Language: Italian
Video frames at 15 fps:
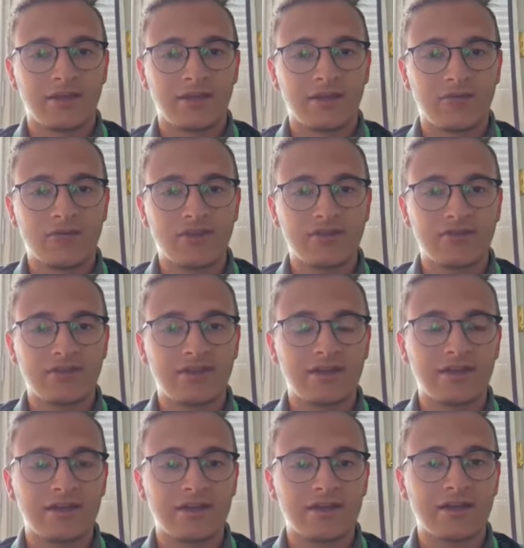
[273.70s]
E
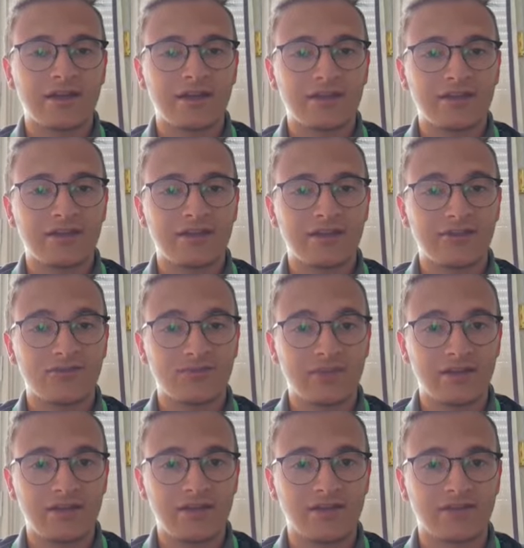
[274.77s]
questa grande
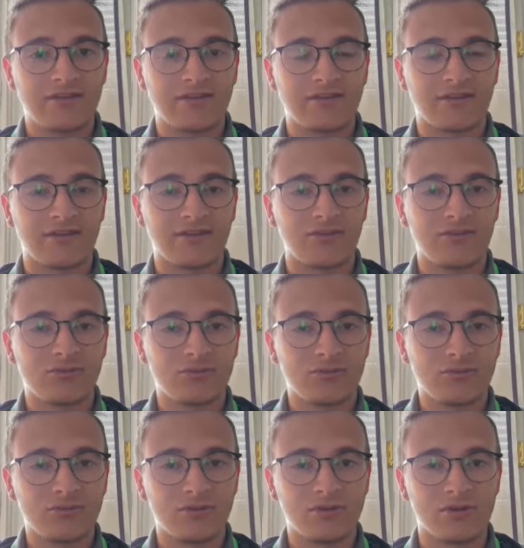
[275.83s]
esperienza di
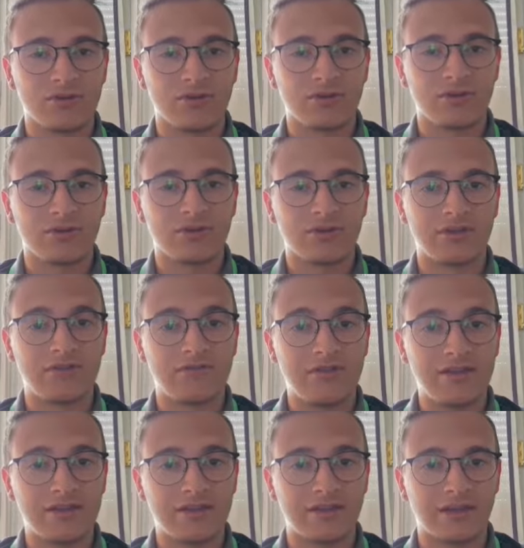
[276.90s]
studio, di
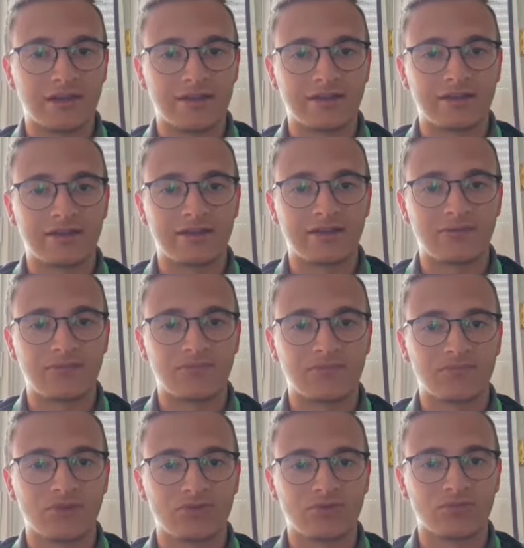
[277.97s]
vita anche,
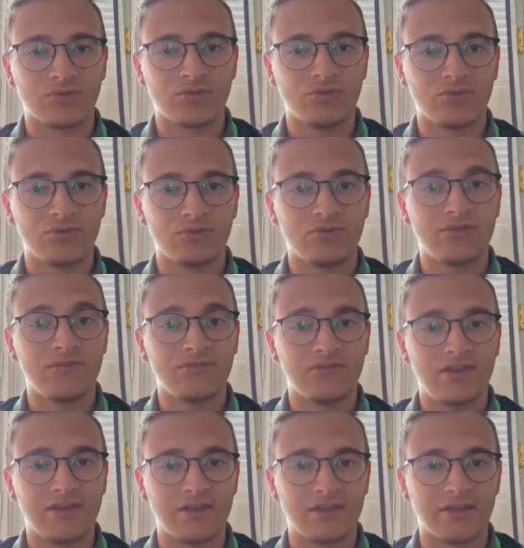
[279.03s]
ma soprattutto di
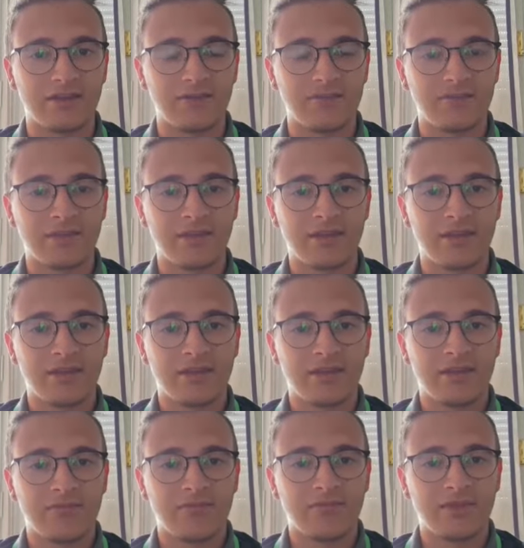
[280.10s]
fede,
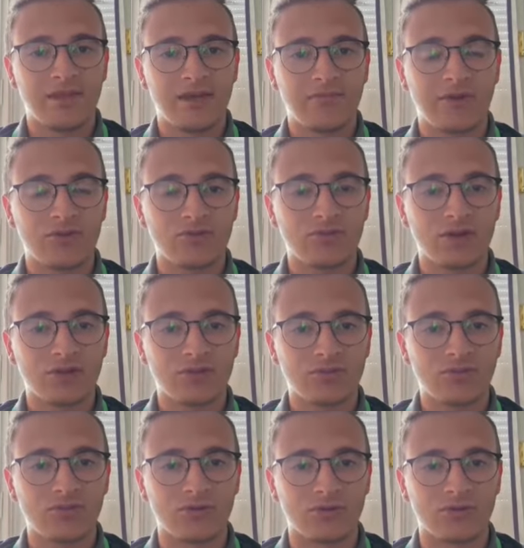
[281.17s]
mi ha maturato
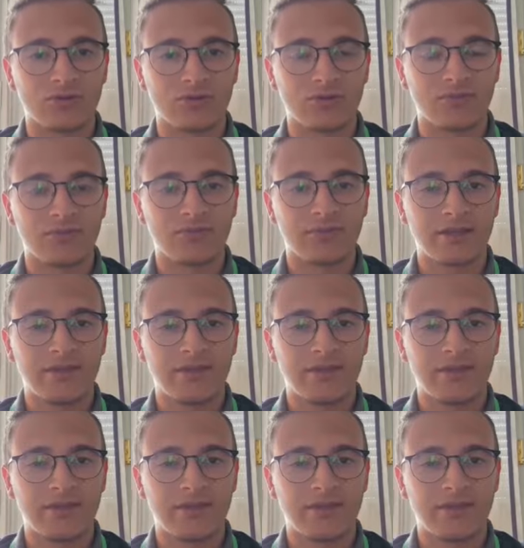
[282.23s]
molto